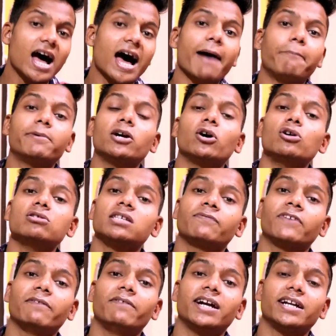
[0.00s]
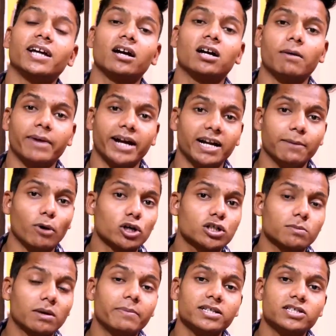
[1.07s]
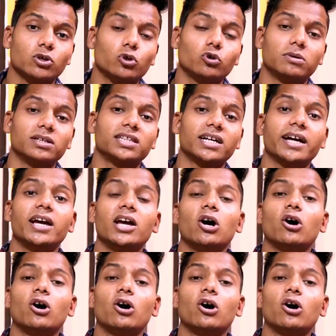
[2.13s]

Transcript: आपकी कौन सी फेवरेट है कमेंट बॉक्स में हमें जरूर बताएं